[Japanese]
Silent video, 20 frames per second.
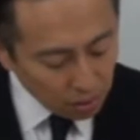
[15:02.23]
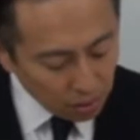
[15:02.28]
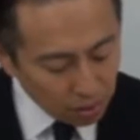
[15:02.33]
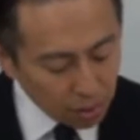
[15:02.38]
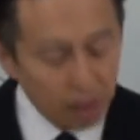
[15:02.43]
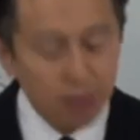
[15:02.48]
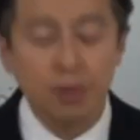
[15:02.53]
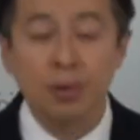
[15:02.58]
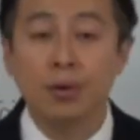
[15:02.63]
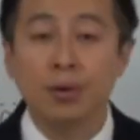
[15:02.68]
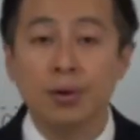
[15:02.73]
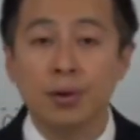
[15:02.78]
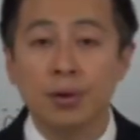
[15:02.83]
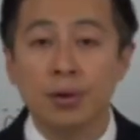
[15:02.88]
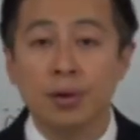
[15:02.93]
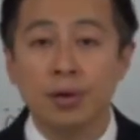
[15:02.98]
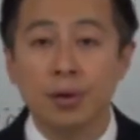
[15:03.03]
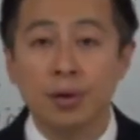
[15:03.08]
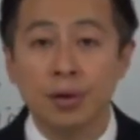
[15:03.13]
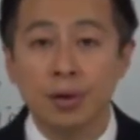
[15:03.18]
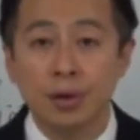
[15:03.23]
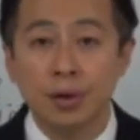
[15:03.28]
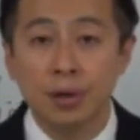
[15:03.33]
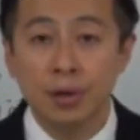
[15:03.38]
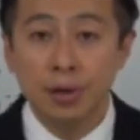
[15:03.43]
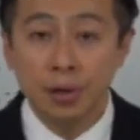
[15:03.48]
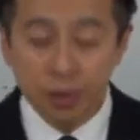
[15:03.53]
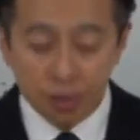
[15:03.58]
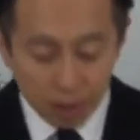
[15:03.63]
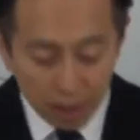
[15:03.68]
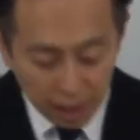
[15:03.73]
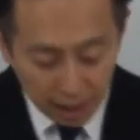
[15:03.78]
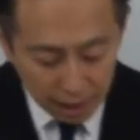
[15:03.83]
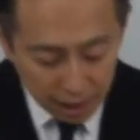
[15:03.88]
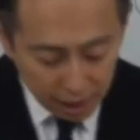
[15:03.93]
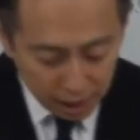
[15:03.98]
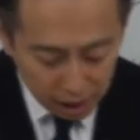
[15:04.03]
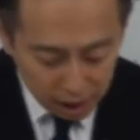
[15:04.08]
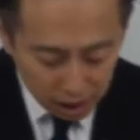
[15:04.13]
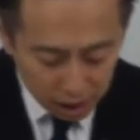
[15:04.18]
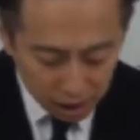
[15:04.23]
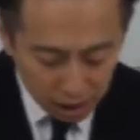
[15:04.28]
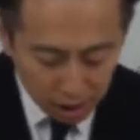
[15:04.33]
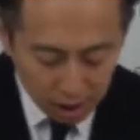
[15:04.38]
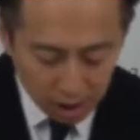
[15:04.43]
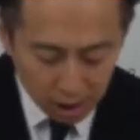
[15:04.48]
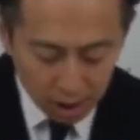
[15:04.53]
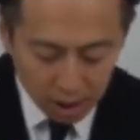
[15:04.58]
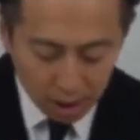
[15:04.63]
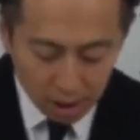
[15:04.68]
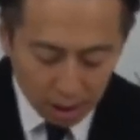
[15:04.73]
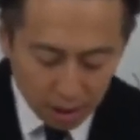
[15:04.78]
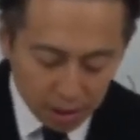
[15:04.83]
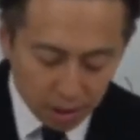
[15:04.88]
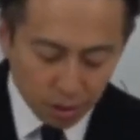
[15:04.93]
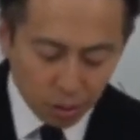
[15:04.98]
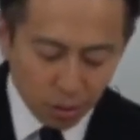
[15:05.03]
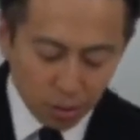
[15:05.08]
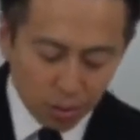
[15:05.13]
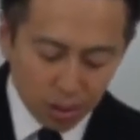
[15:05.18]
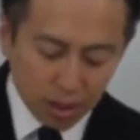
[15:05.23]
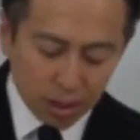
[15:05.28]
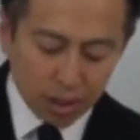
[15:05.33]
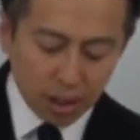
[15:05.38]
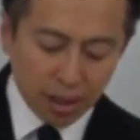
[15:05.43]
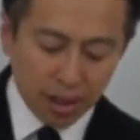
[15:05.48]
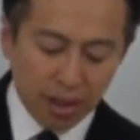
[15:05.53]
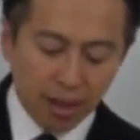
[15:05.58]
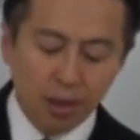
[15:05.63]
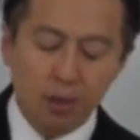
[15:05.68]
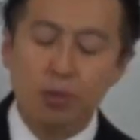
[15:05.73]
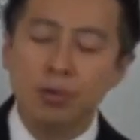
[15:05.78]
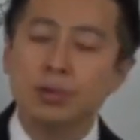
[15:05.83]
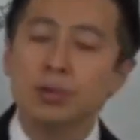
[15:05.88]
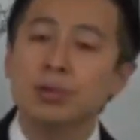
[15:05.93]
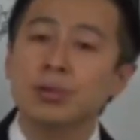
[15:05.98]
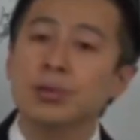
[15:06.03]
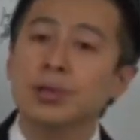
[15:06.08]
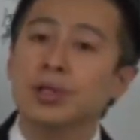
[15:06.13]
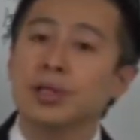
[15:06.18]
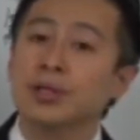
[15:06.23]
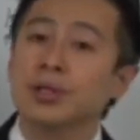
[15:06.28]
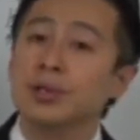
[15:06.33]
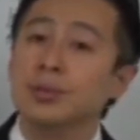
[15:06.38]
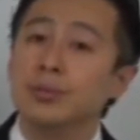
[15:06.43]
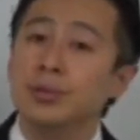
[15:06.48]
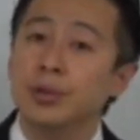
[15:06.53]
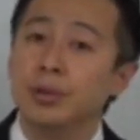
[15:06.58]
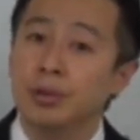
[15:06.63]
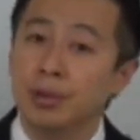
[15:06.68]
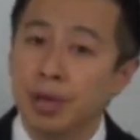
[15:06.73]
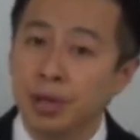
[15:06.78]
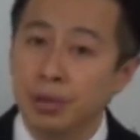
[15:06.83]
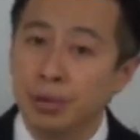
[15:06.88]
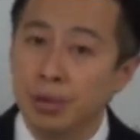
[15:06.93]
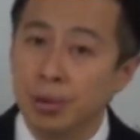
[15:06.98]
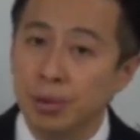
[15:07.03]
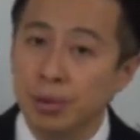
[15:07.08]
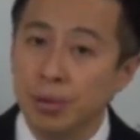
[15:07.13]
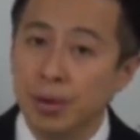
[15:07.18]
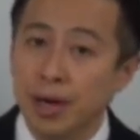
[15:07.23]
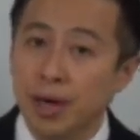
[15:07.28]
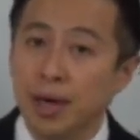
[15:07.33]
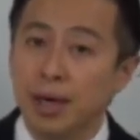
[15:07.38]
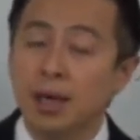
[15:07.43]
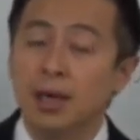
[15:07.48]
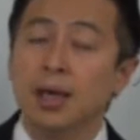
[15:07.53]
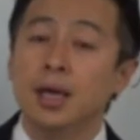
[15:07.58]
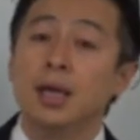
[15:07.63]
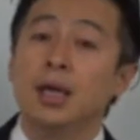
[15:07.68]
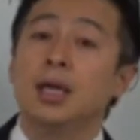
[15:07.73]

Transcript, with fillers: いよねという形でその方が低コストで済むよねと要は